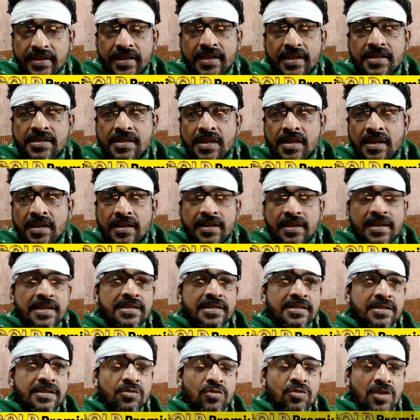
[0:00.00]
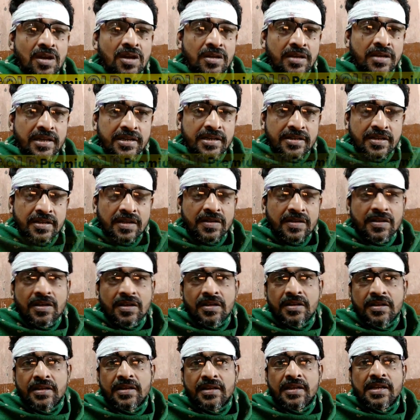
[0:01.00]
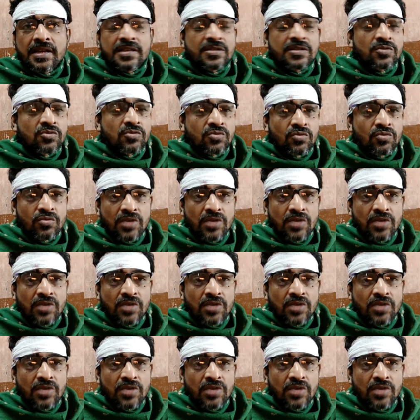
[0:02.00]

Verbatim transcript: कैसा है कैसे वो खाना इंटेक्ट कर रहे हैं कैसे उसको